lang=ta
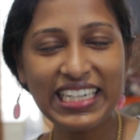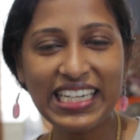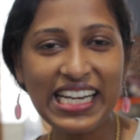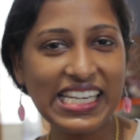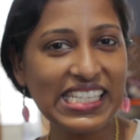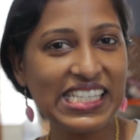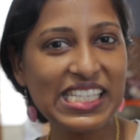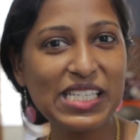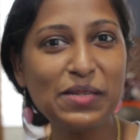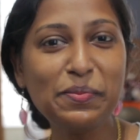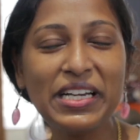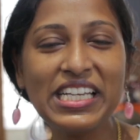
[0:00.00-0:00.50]
இந்த
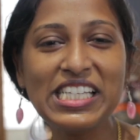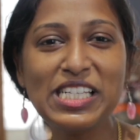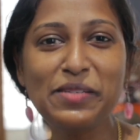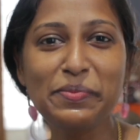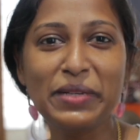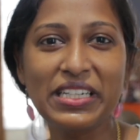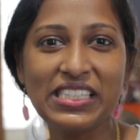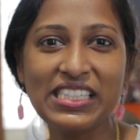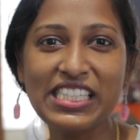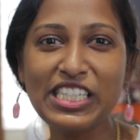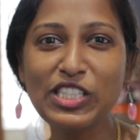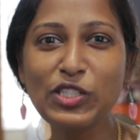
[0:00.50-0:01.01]
கஸ்டமைஸ்ட்
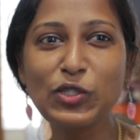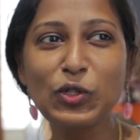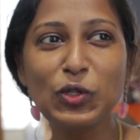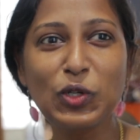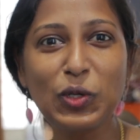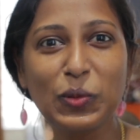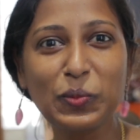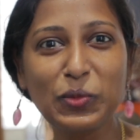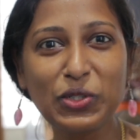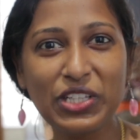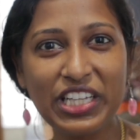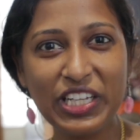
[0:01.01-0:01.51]
மெசேஜ்
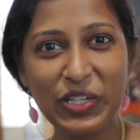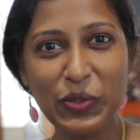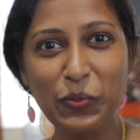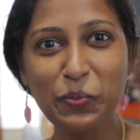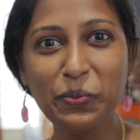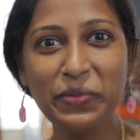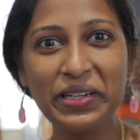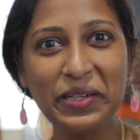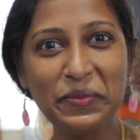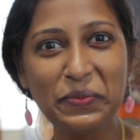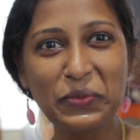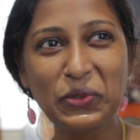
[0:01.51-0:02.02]
கொடுக்கும்போதே
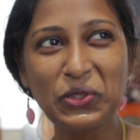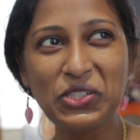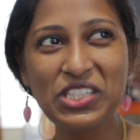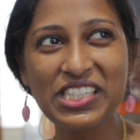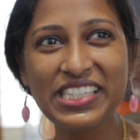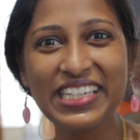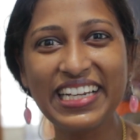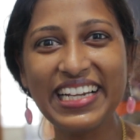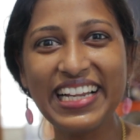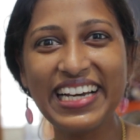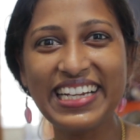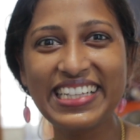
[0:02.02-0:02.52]
ரொம்ப
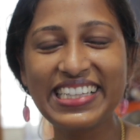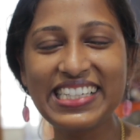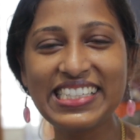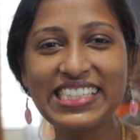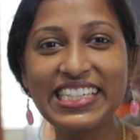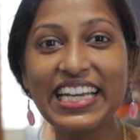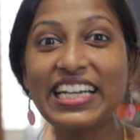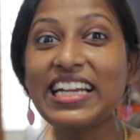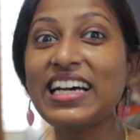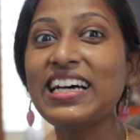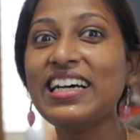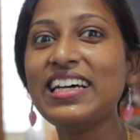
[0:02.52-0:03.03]
எமோஷ்னலாக
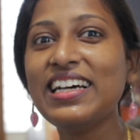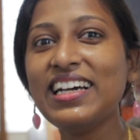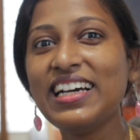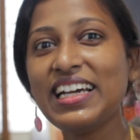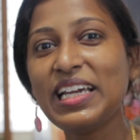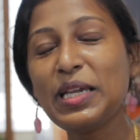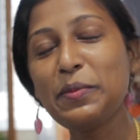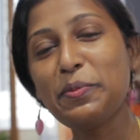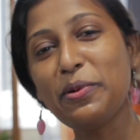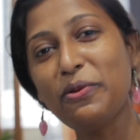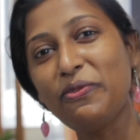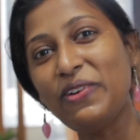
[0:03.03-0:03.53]
இருந்துச்சு ஏன்னா
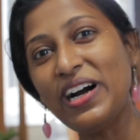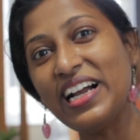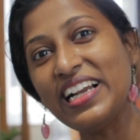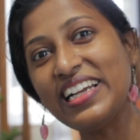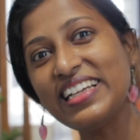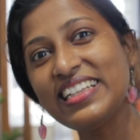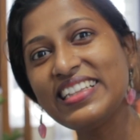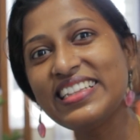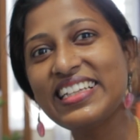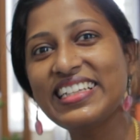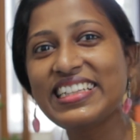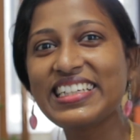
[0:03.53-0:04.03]
இப்போ
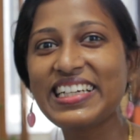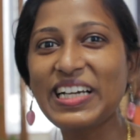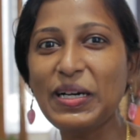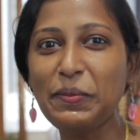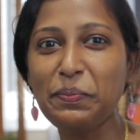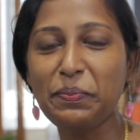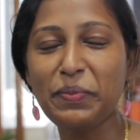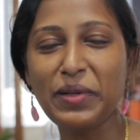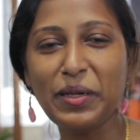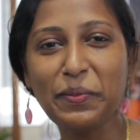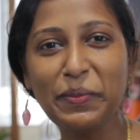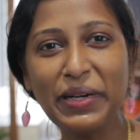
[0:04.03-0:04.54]
வளர்ந்ததுக்கு
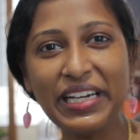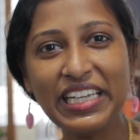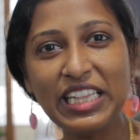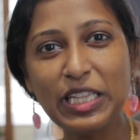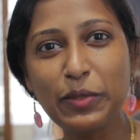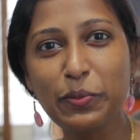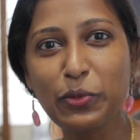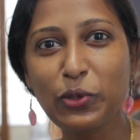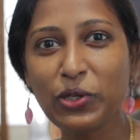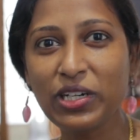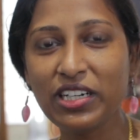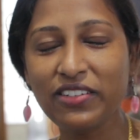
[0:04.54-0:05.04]
அப்புறமா
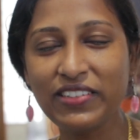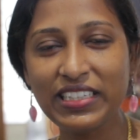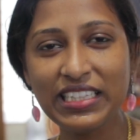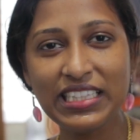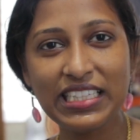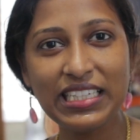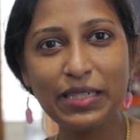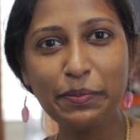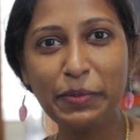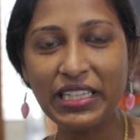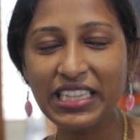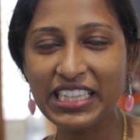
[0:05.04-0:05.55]
இந்த புக்கை
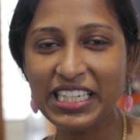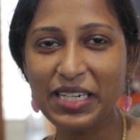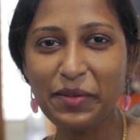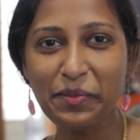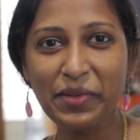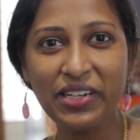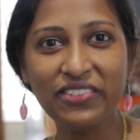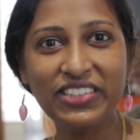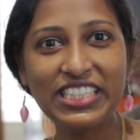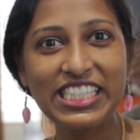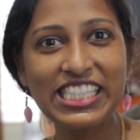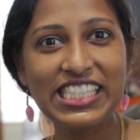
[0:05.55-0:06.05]
வந்து
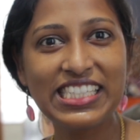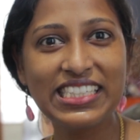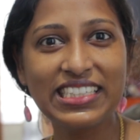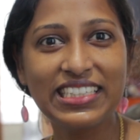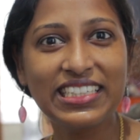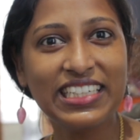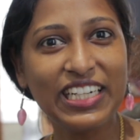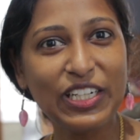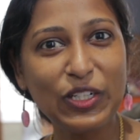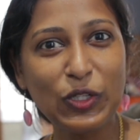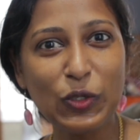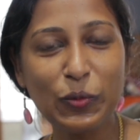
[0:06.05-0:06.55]
பத்திரமா வச்சு
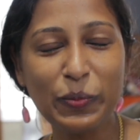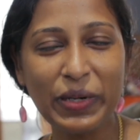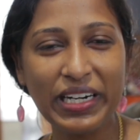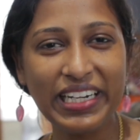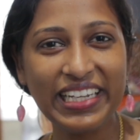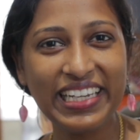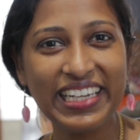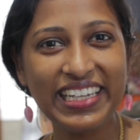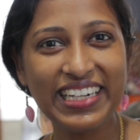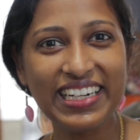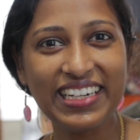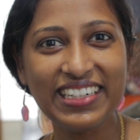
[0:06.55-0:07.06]
டின்ட்டு
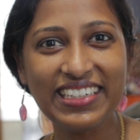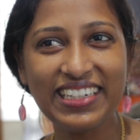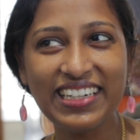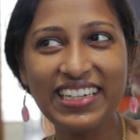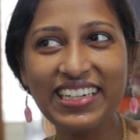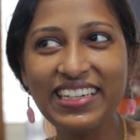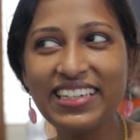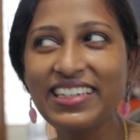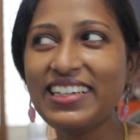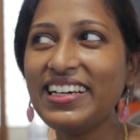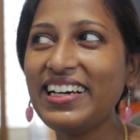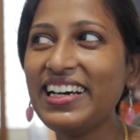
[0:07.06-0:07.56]
படிக்கிறானா
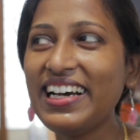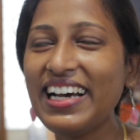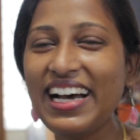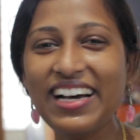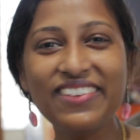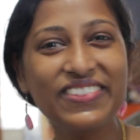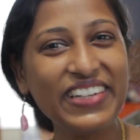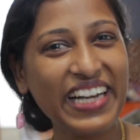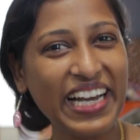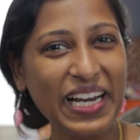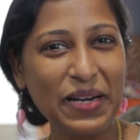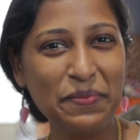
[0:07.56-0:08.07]

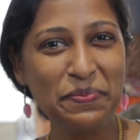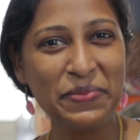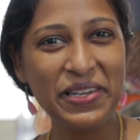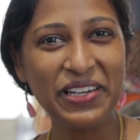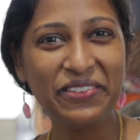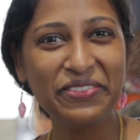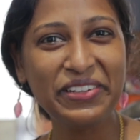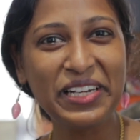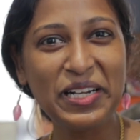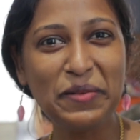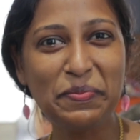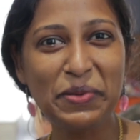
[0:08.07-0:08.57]
அவள்
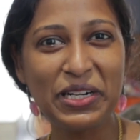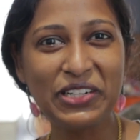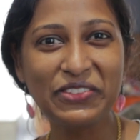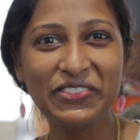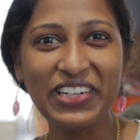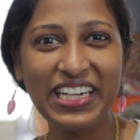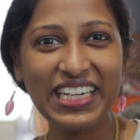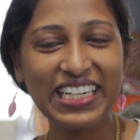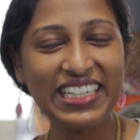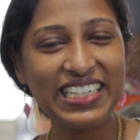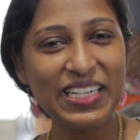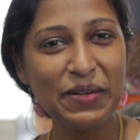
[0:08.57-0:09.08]
ஹாப்பியாக ஃபீல்
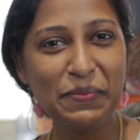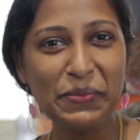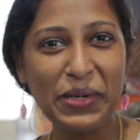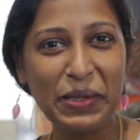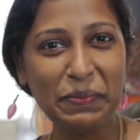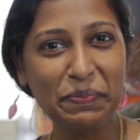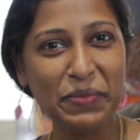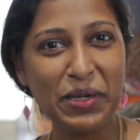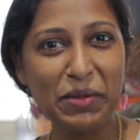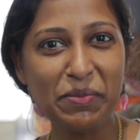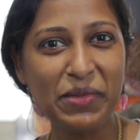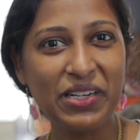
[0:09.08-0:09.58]
பண்ணுவாள் நம்ம
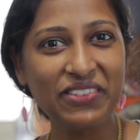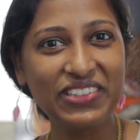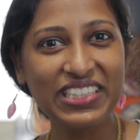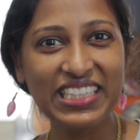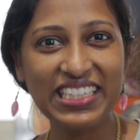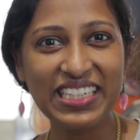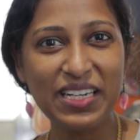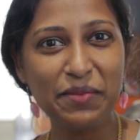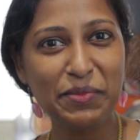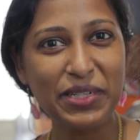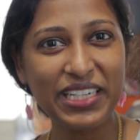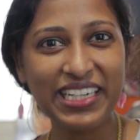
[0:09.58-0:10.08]
அப்பா அம்மா
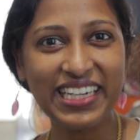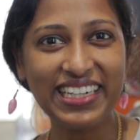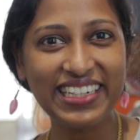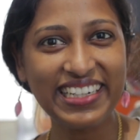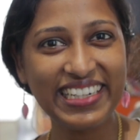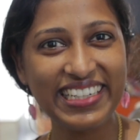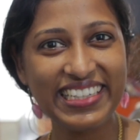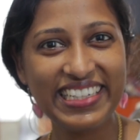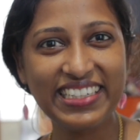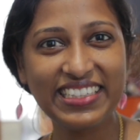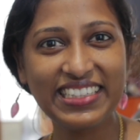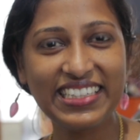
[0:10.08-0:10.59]
வந்து
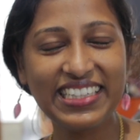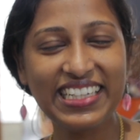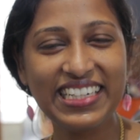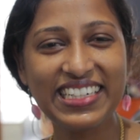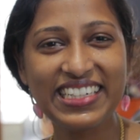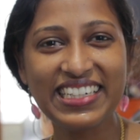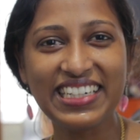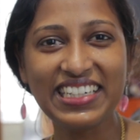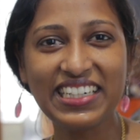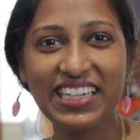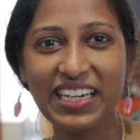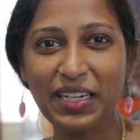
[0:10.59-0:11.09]
நமக்காக இது
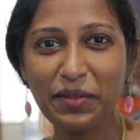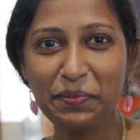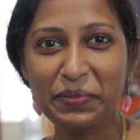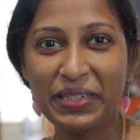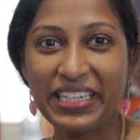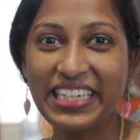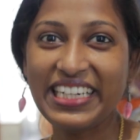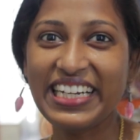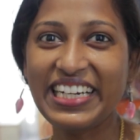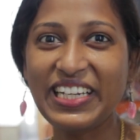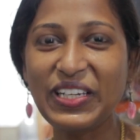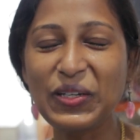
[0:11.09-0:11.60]
எழுதியிருக்காங்க
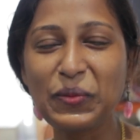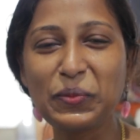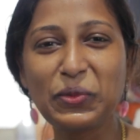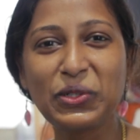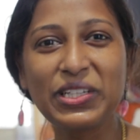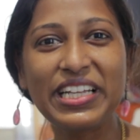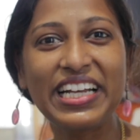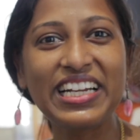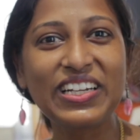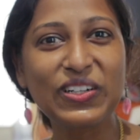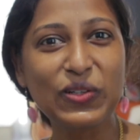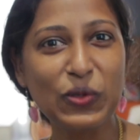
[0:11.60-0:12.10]
அப்படின்னு நினைக்கும்
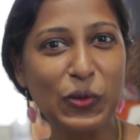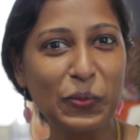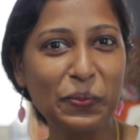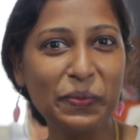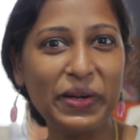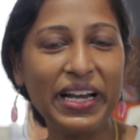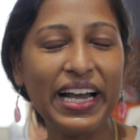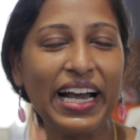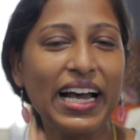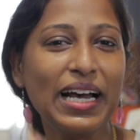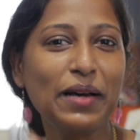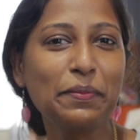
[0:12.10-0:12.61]
போது எனக்கு
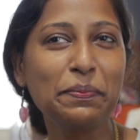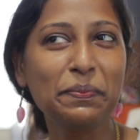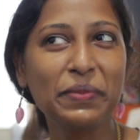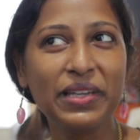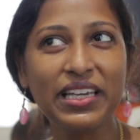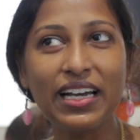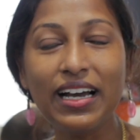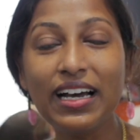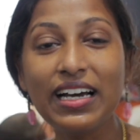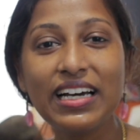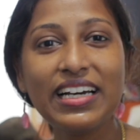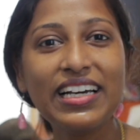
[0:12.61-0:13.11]
ரொம்ப
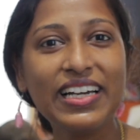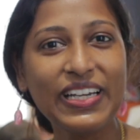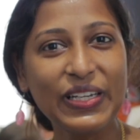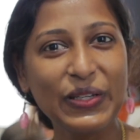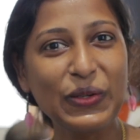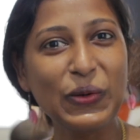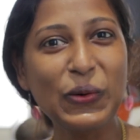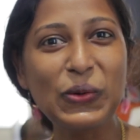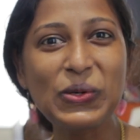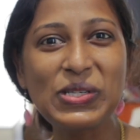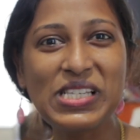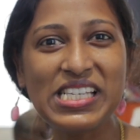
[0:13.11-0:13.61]
ஹாப்பியாக
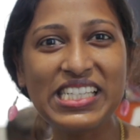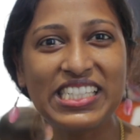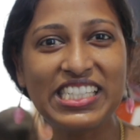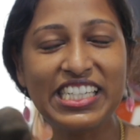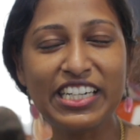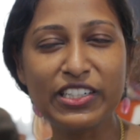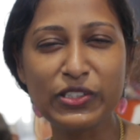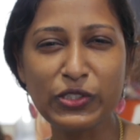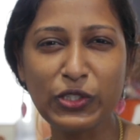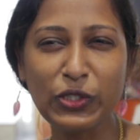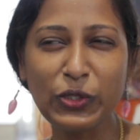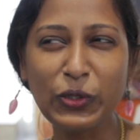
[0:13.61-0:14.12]

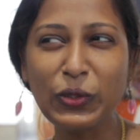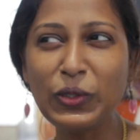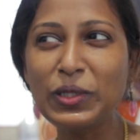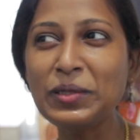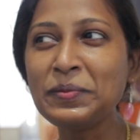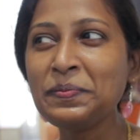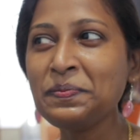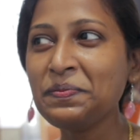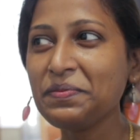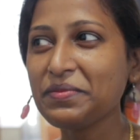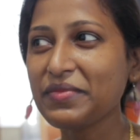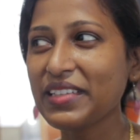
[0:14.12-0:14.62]
யோசித்து எழுதணும்